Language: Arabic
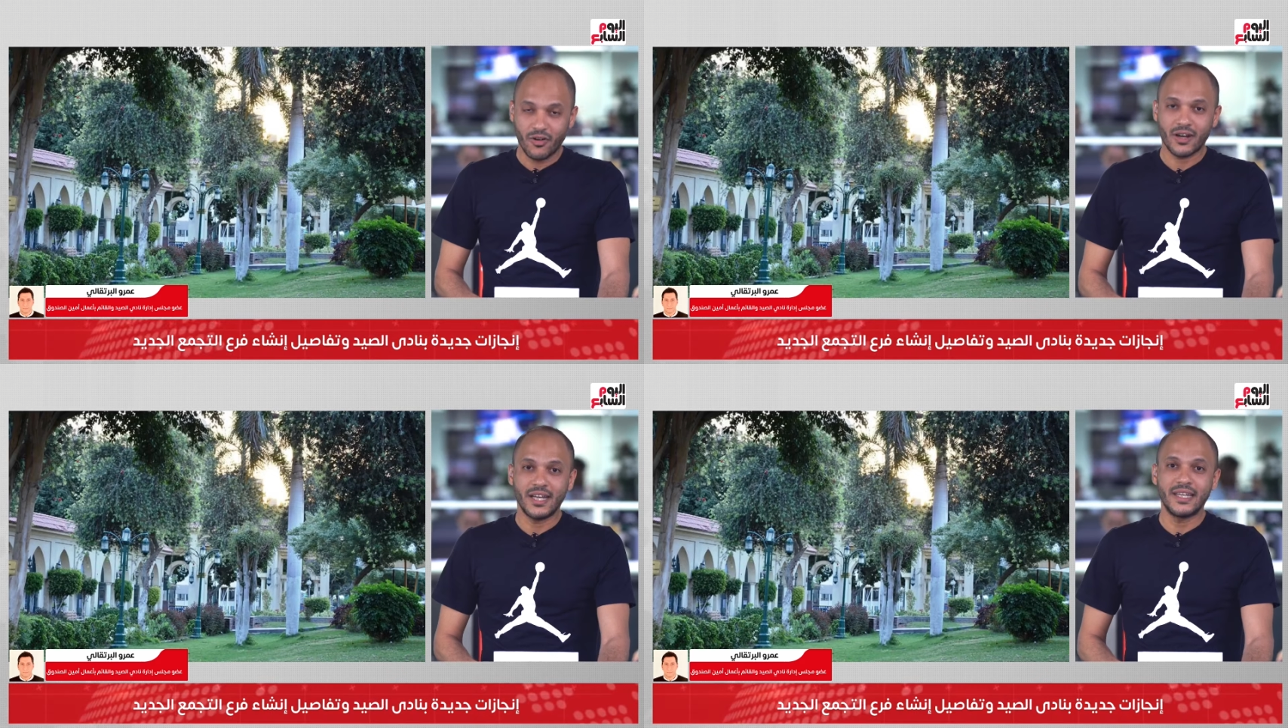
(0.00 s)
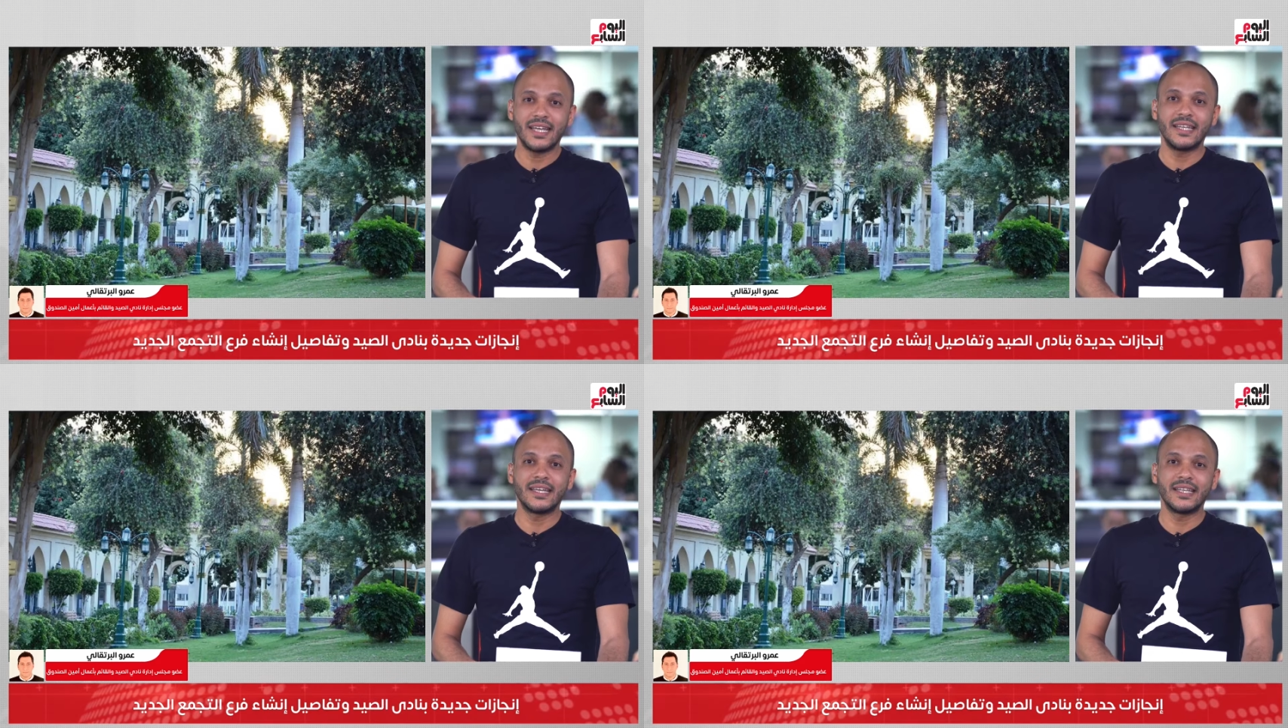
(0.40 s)
فرع
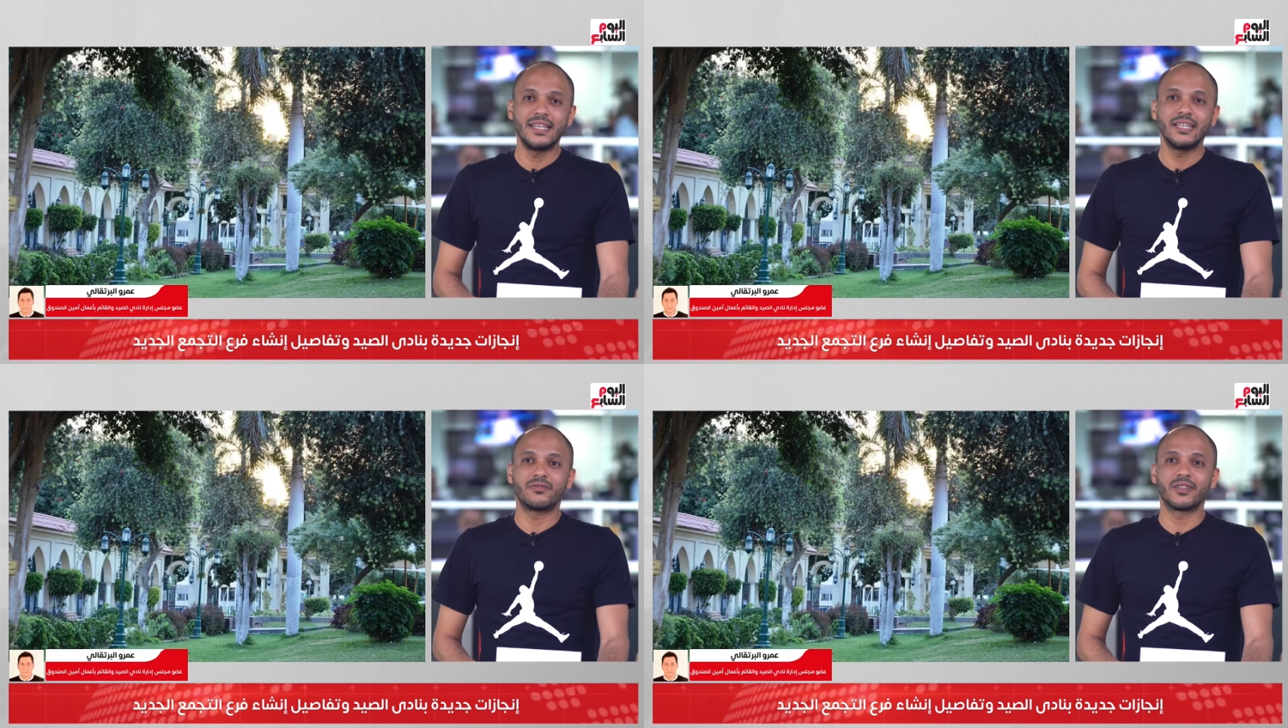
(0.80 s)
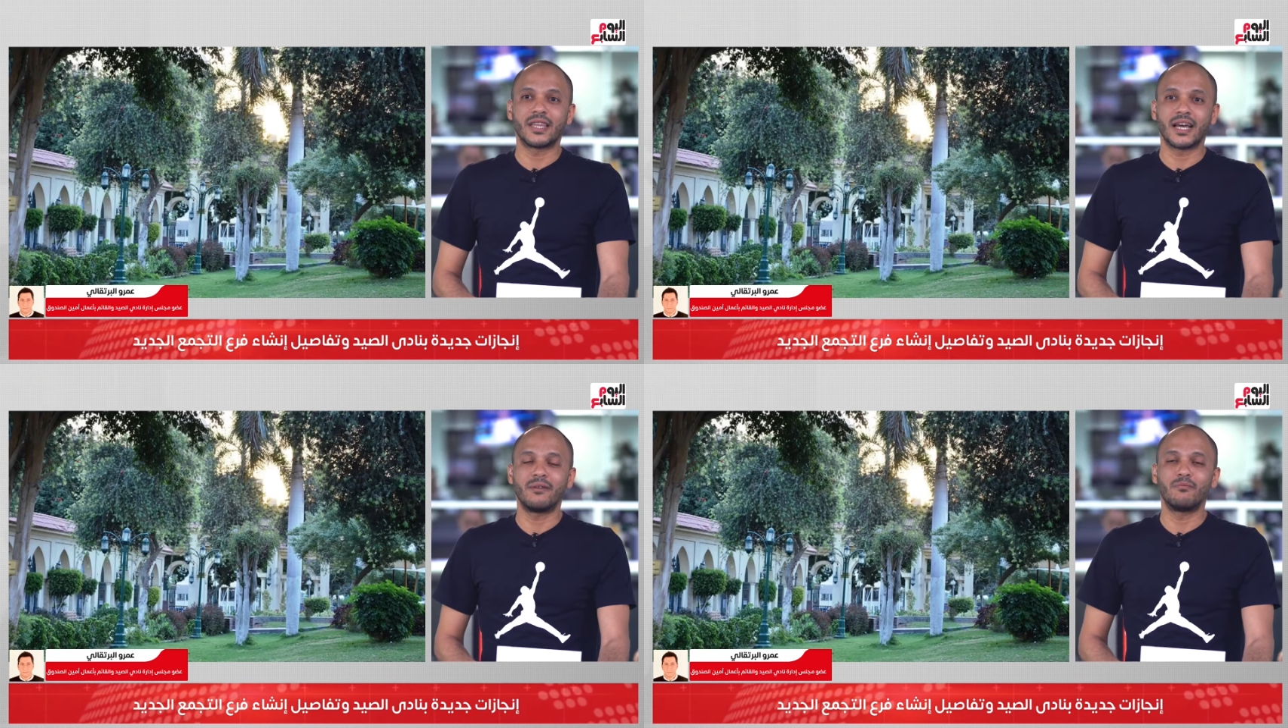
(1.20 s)
النادي الجديد في
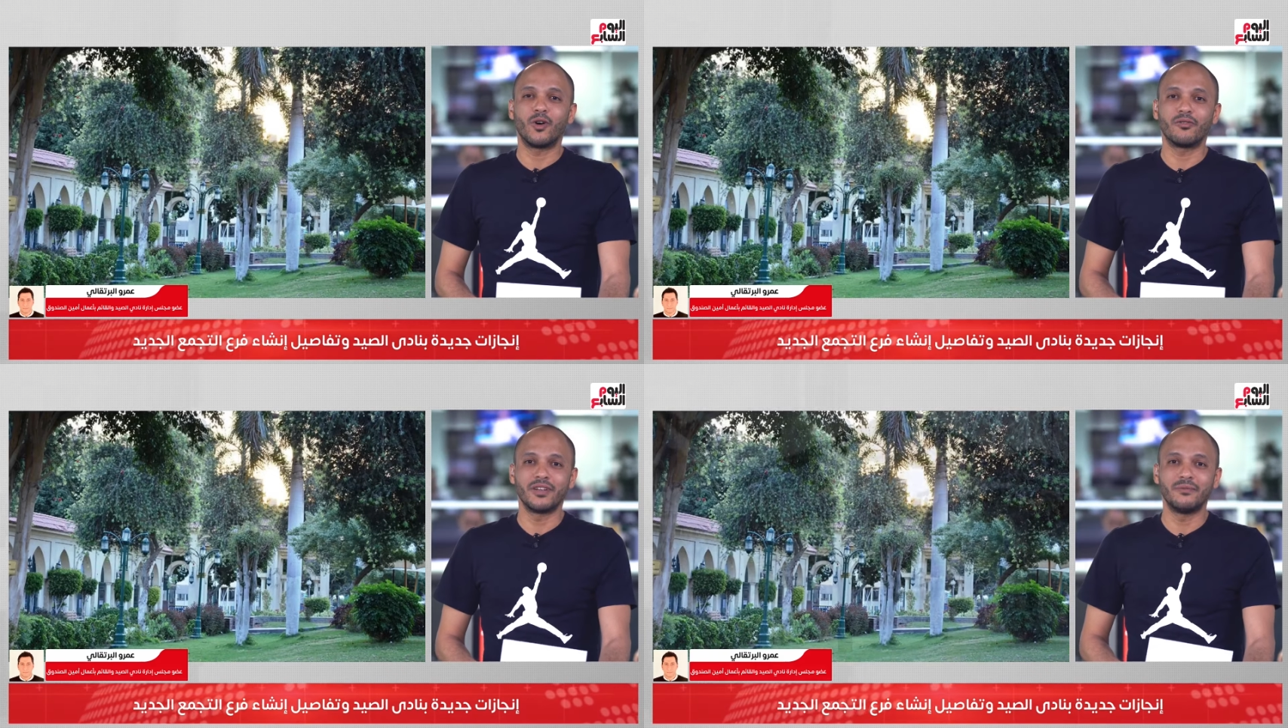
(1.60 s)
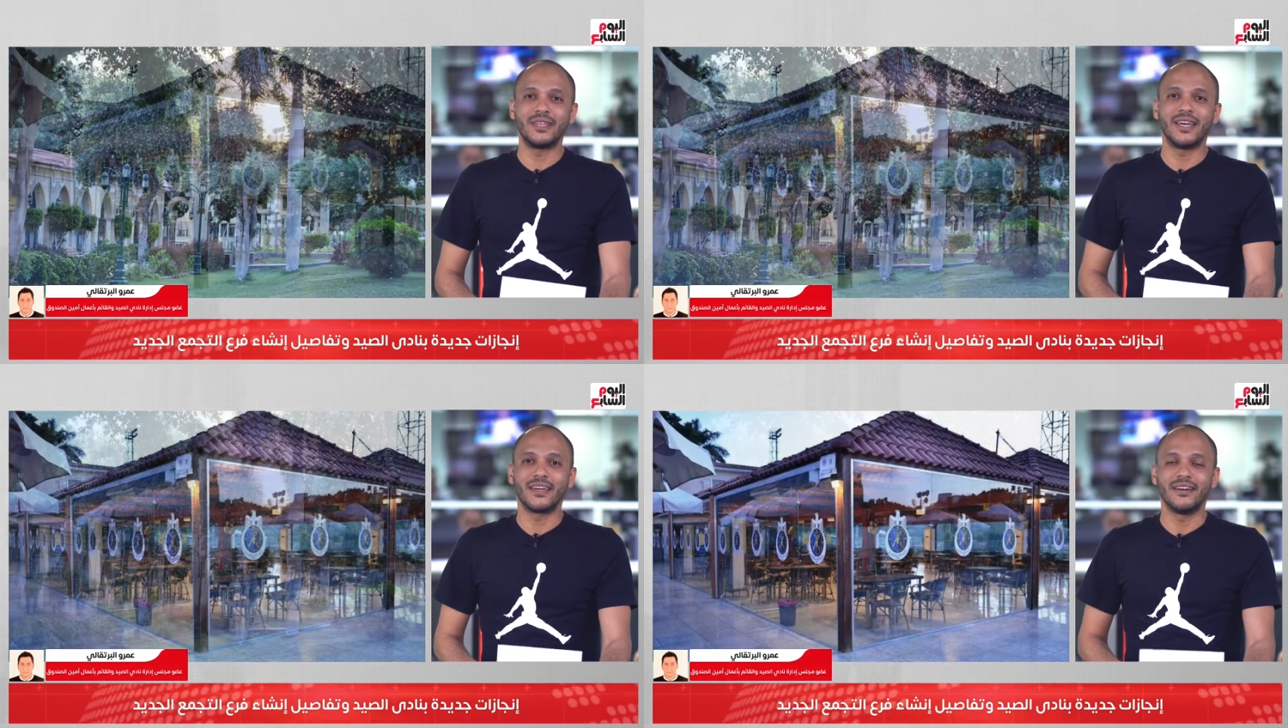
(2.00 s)
التجمع في
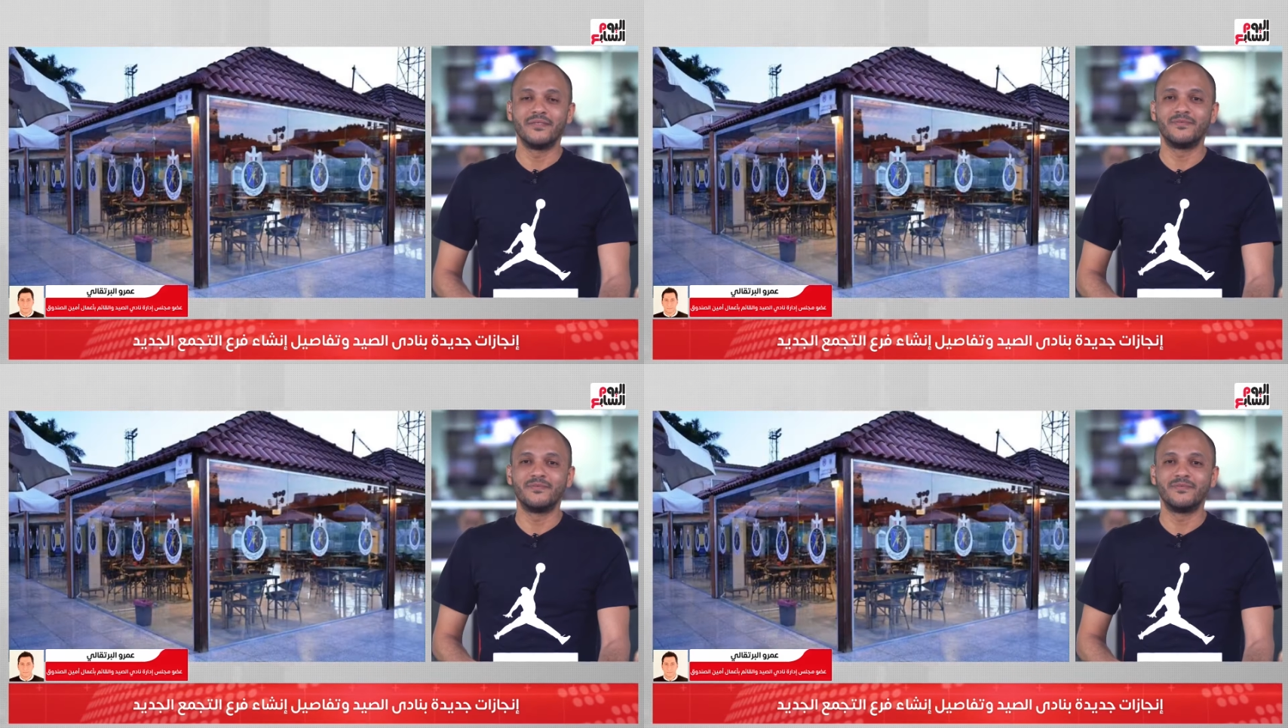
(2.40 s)
البداية